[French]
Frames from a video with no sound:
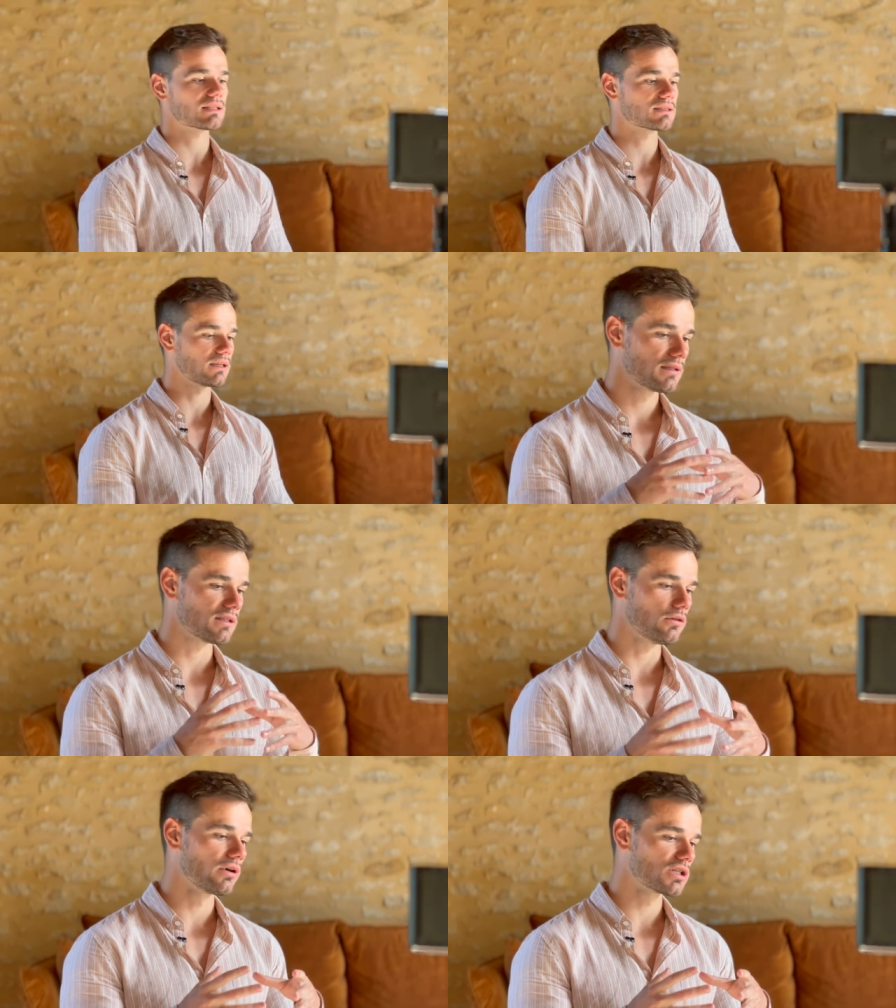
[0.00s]
c'est
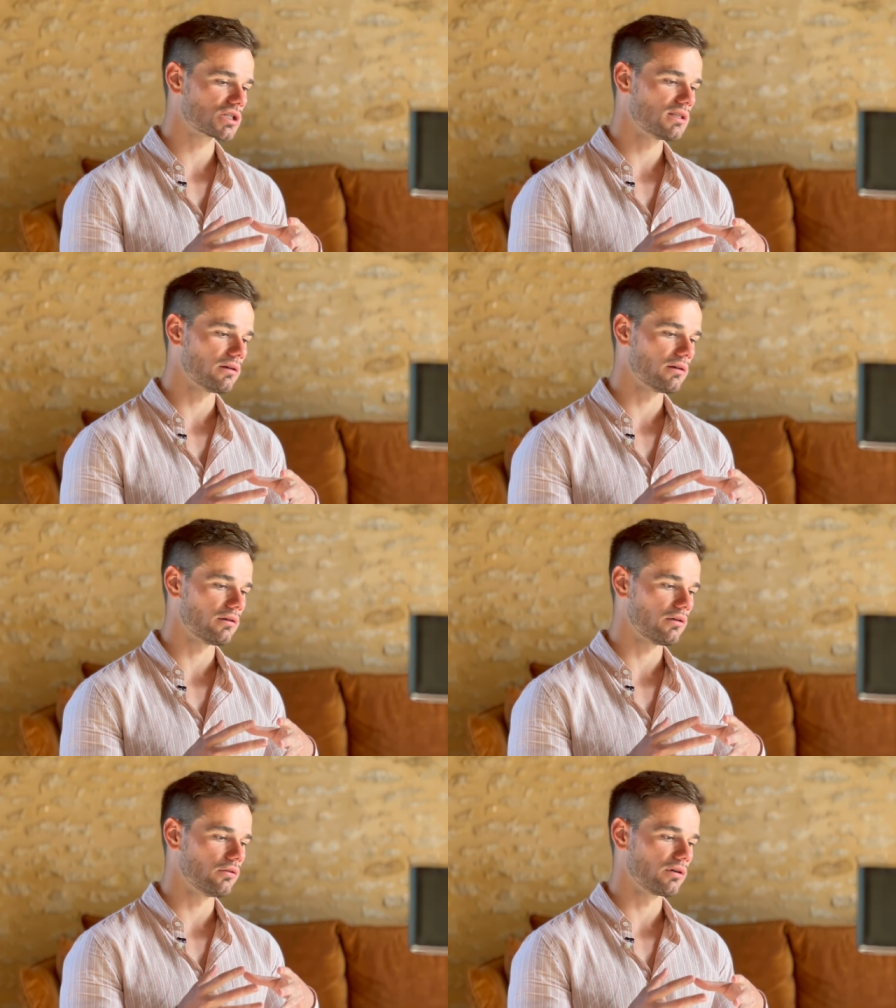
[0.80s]
l'origine
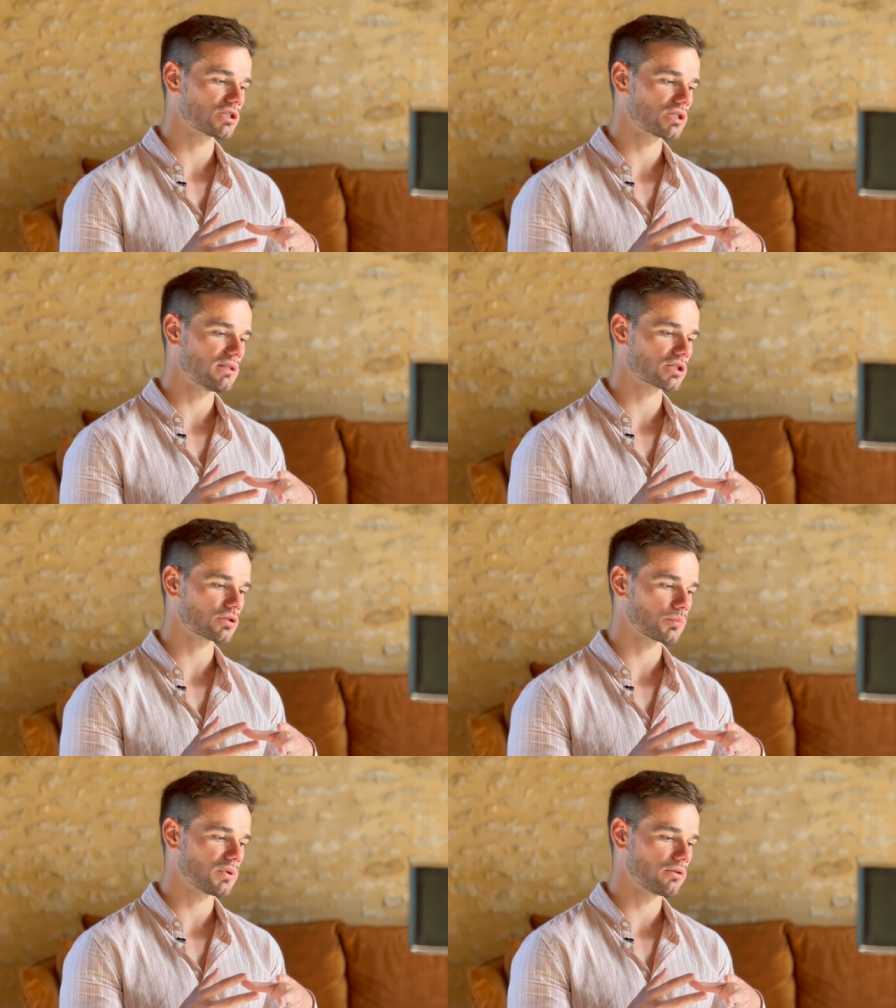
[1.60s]
l'origine des
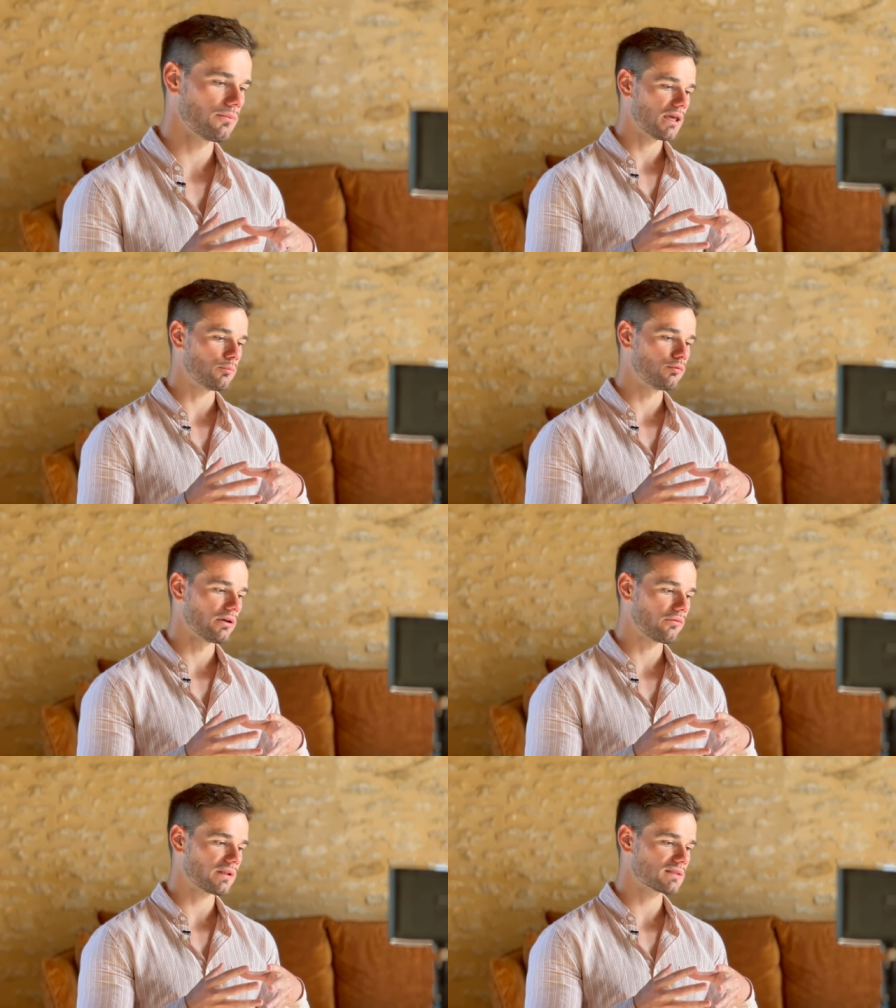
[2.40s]
champignons. Et
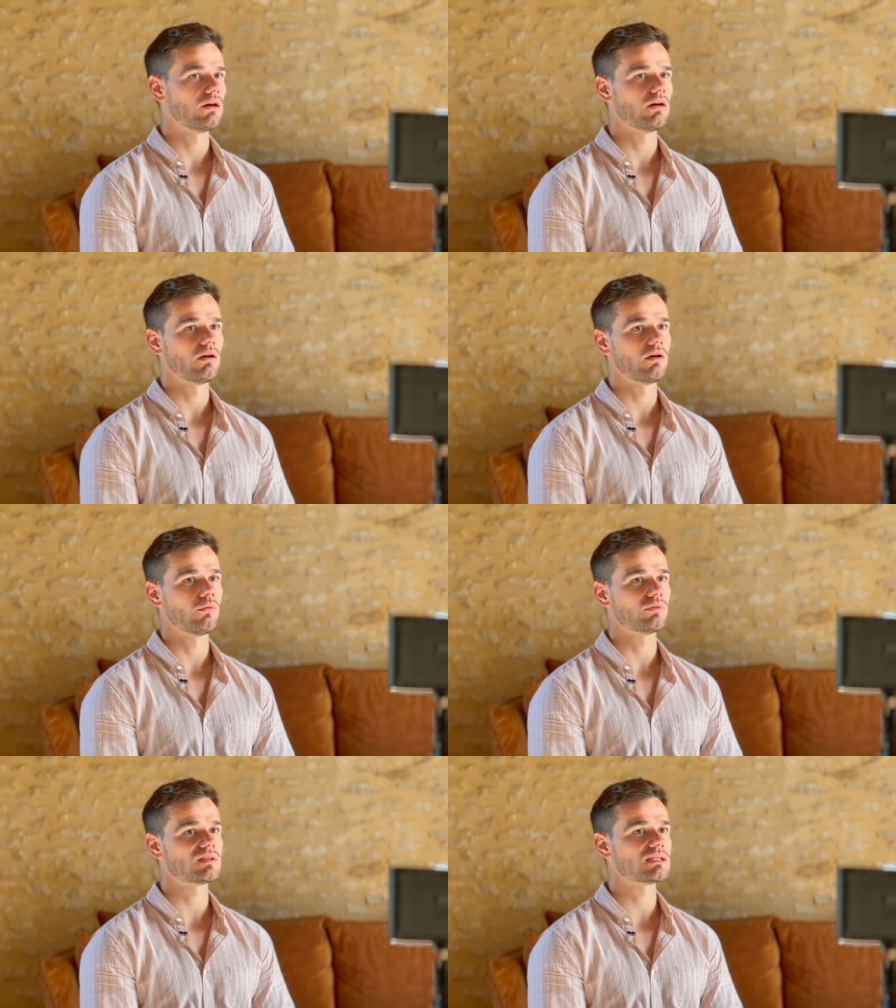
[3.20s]
puis en fait,
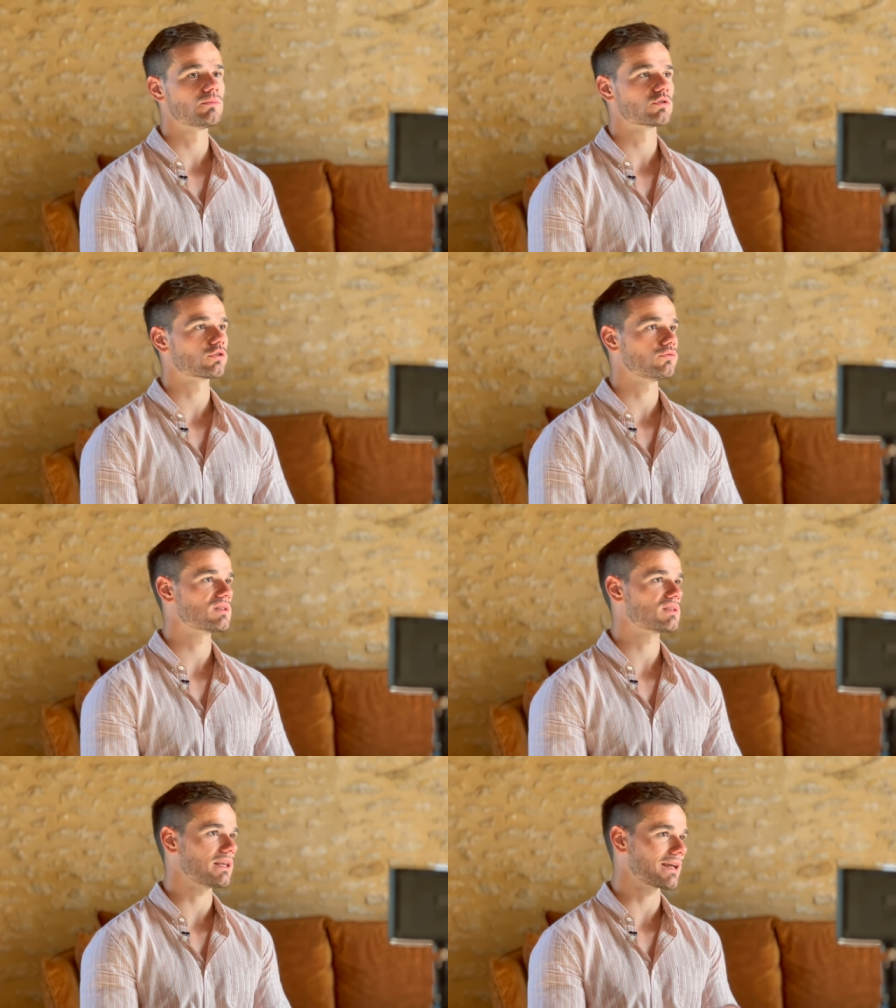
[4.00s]
on estime aujourd'hui que c'est il y a